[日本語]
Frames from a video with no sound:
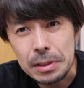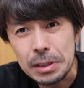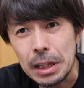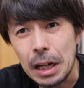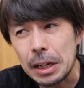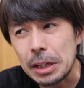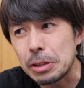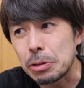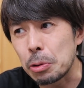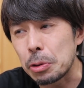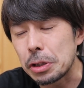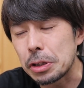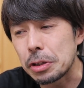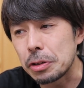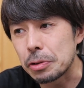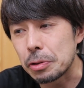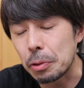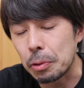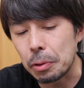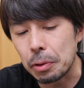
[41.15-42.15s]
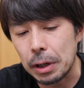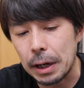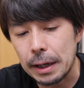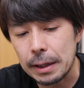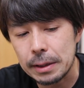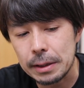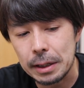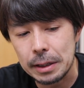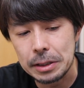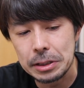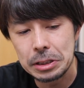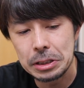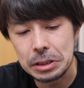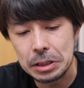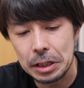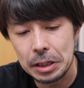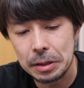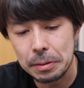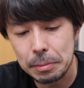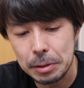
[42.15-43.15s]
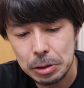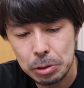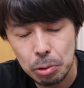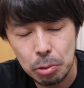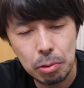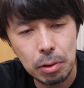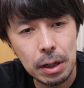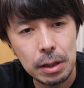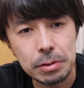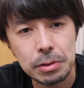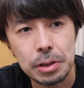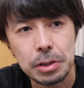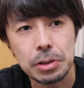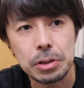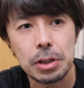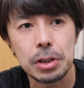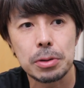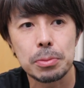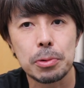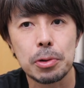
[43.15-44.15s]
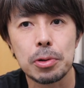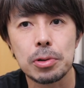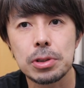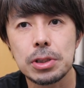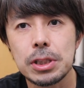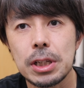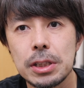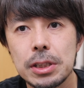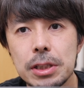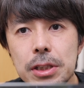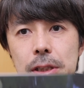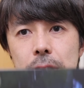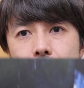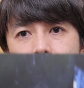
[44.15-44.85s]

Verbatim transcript: やり取りっていうところがあったりして、そこはあるんですけども、写真